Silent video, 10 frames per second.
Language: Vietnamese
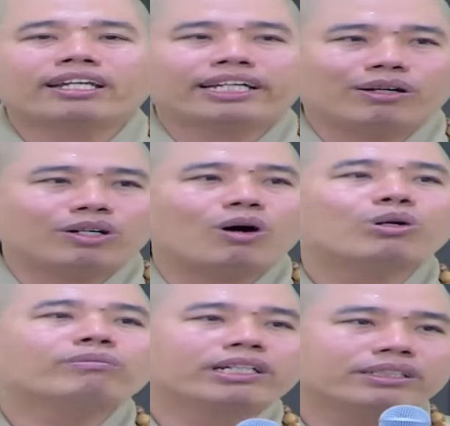gia đình nghèo
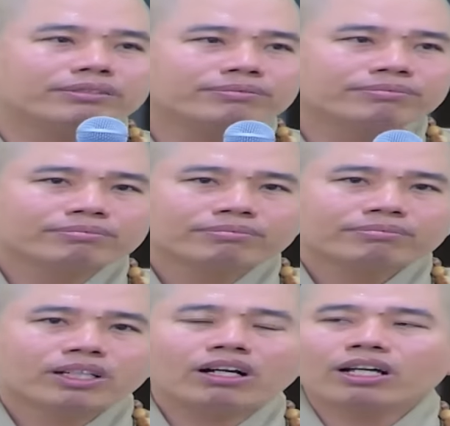khổ của mình rồi
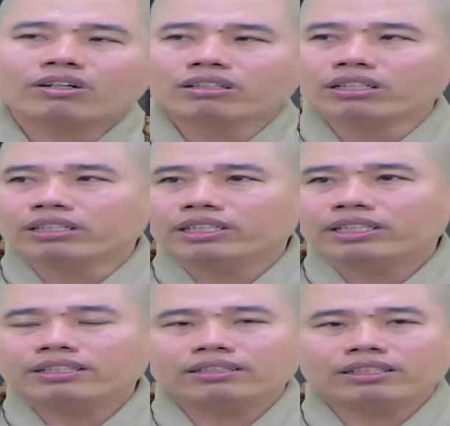đó là con
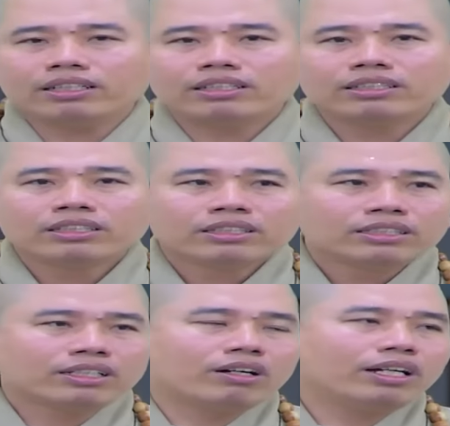người á,
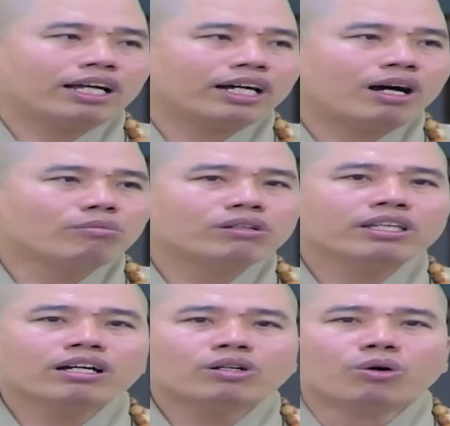gọi là không có
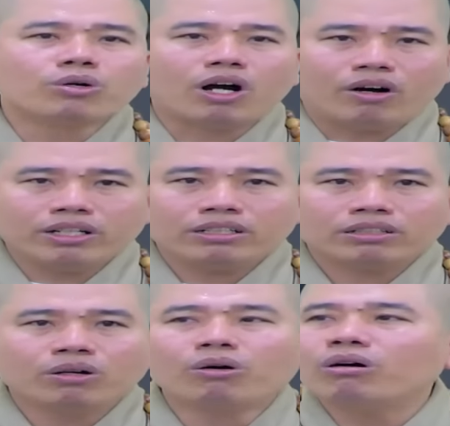nhớ nguồn cội
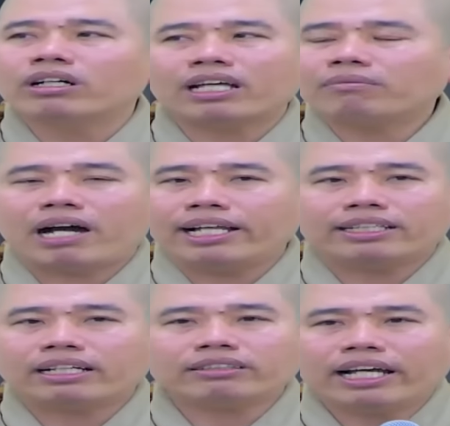thua và thất bại
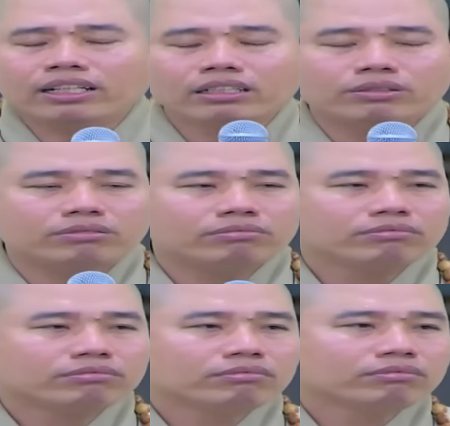là chắc chắn luôn
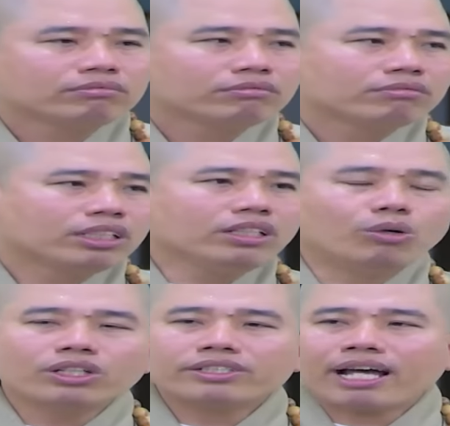ví
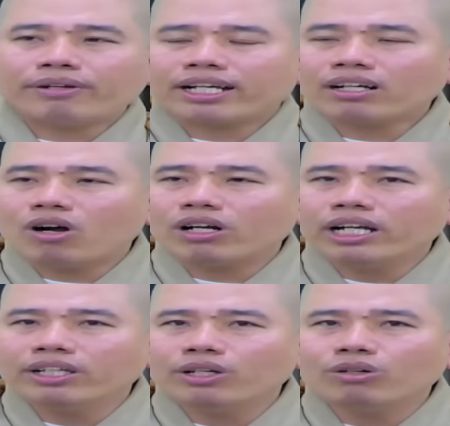dụ như sau này các con có
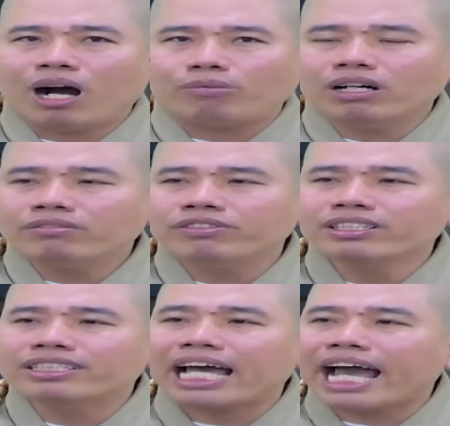đi du học ở
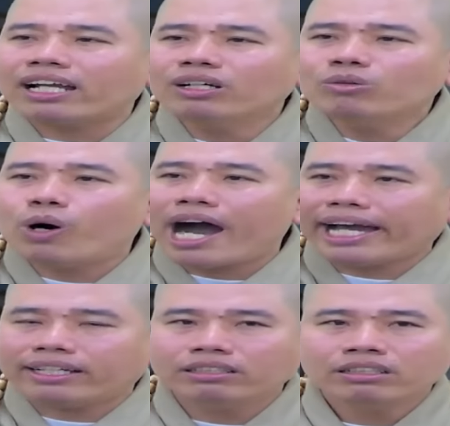phương xa nước
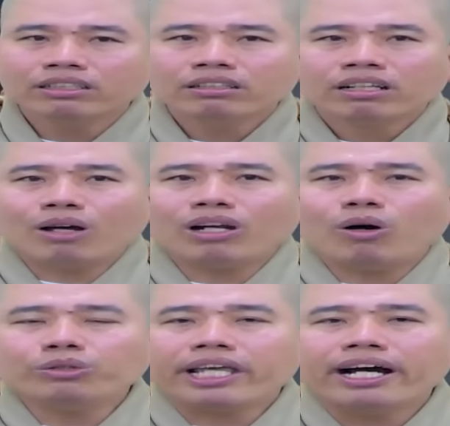ngoài lâu
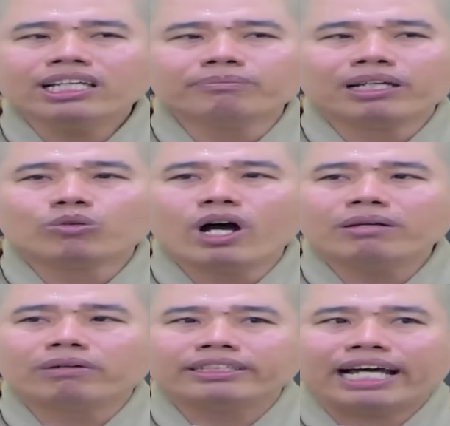lâu trở về miền
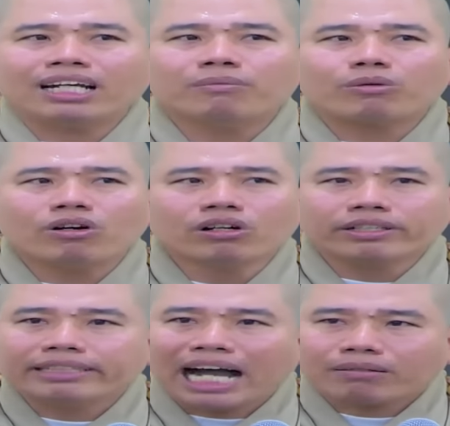quê mình vẫn là một con
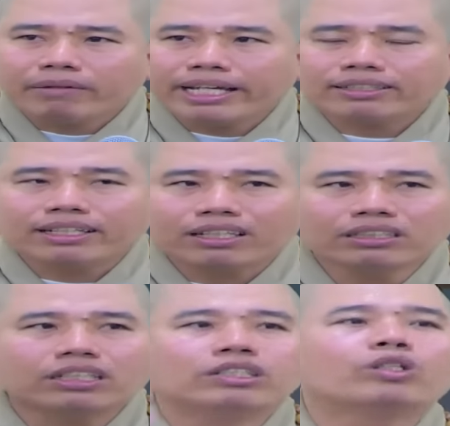người đặc biệt về
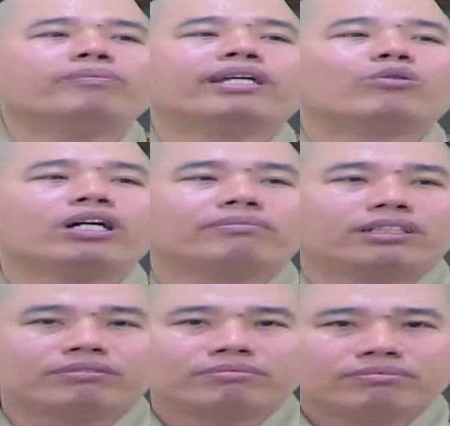tư tưởng của miền quê
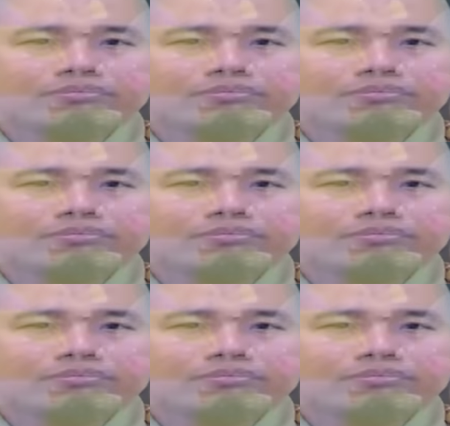mình